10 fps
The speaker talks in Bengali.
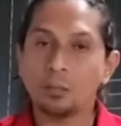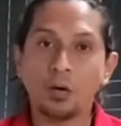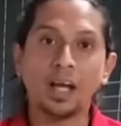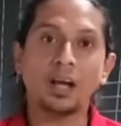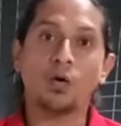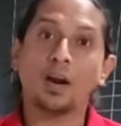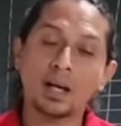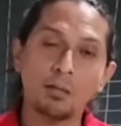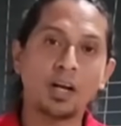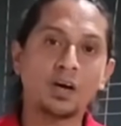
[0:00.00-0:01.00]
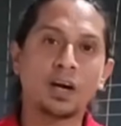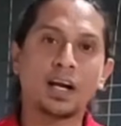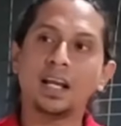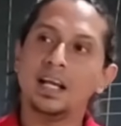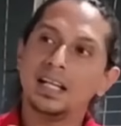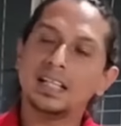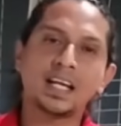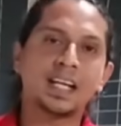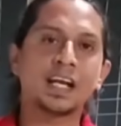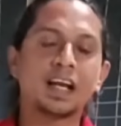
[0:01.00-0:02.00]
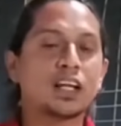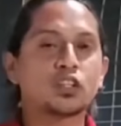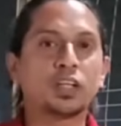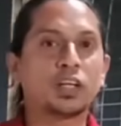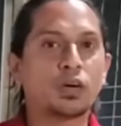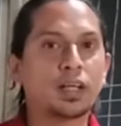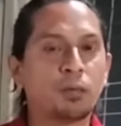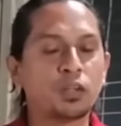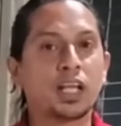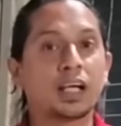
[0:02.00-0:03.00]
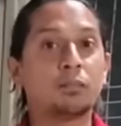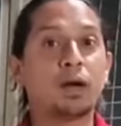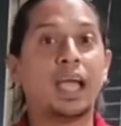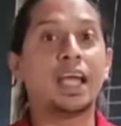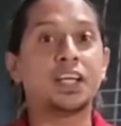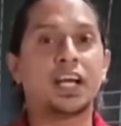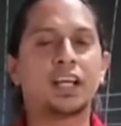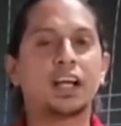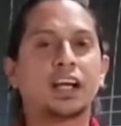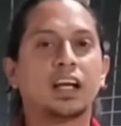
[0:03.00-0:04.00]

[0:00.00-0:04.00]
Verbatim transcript: মনে অনেকে মনে করে নেন যে এই ক্রিকেটাররা সঠিক কথা বলছে না কিংবা এই ক্রিকেটার